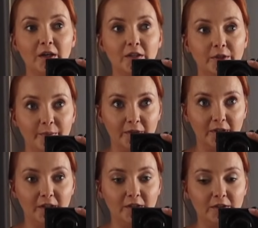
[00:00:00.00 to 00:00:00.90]
i że będę
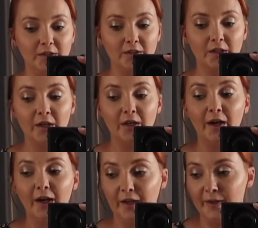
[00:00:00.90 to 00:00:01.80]
kręcić,
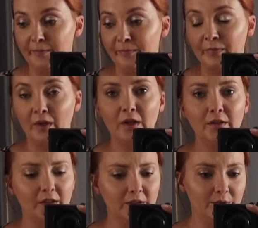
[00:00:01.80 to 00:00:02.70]
ale
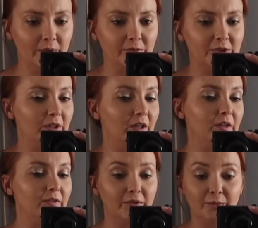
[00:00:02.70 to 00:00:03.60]
nakręciłam
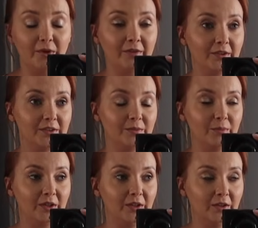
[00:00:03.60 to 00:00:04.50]
dzisiaj film dla Was
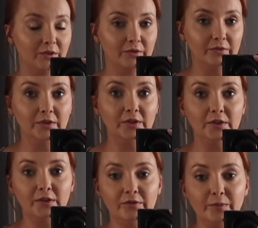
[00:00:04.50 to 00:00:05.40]
makijażowy
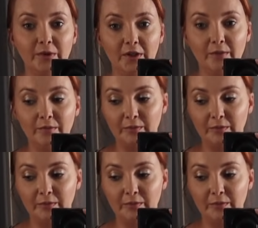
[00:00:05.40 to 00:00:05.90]
i wybiegam na